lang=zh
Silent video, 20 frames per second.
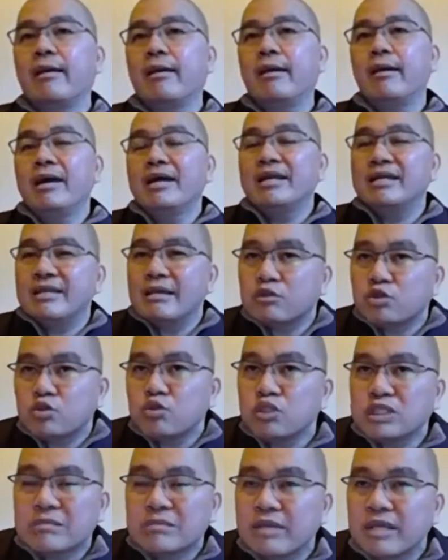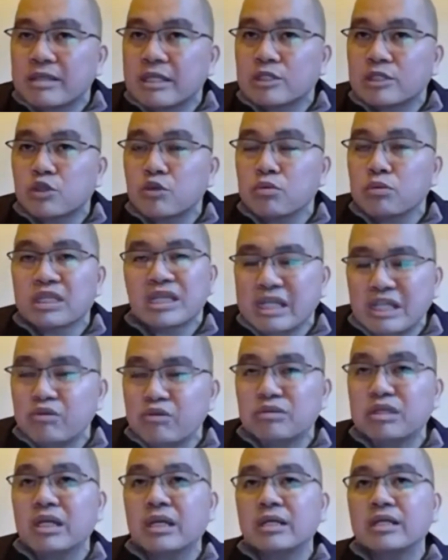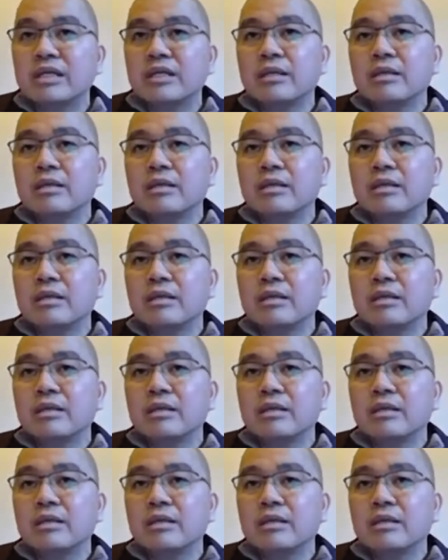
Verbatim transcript: 你要度什么样的众生？你有能力，